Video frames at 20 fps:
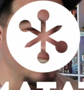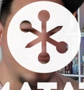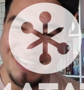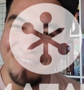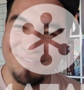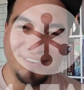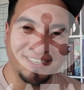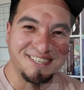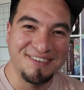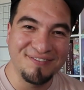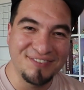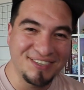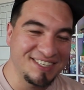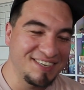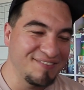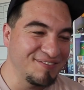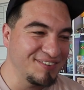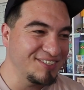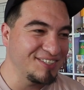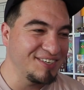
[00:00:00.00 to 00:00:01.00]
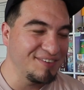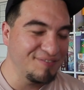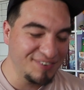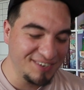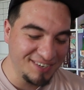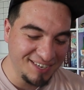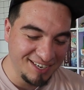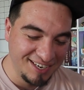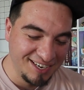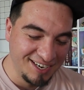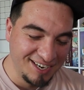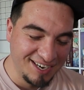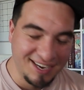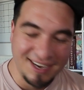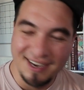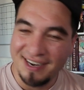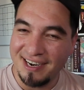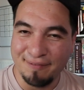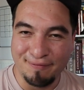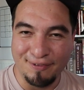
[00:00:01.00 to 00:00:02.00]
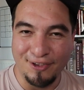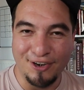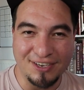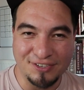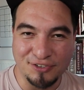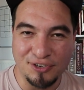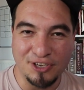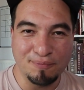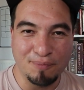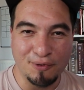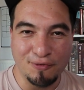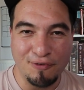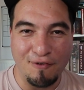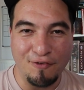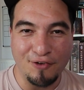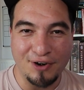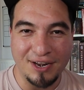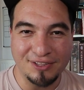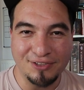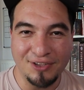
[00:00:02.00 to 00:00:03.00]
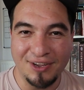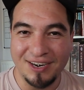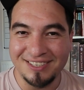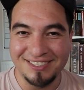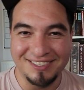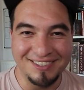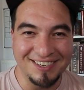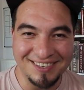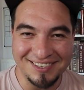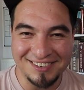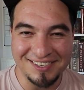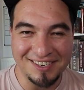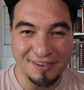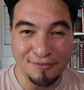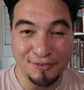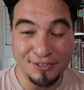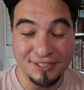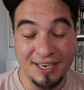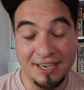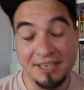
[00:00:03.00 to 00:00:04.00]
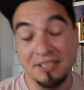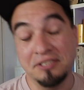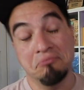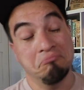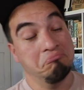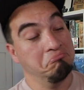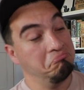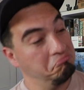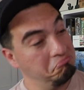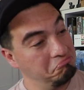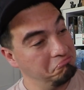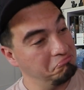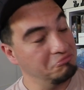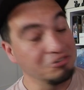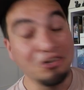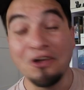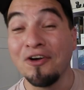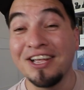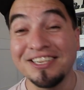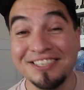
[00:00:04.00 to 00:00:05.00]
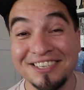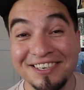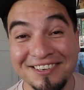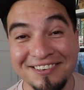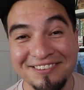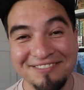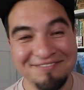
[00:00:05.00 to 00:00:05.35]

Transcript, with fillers: siempre, siempre, siempre, siempre les pido las cosas por favor a todas las inteligencias artificiales. No voy a hacer.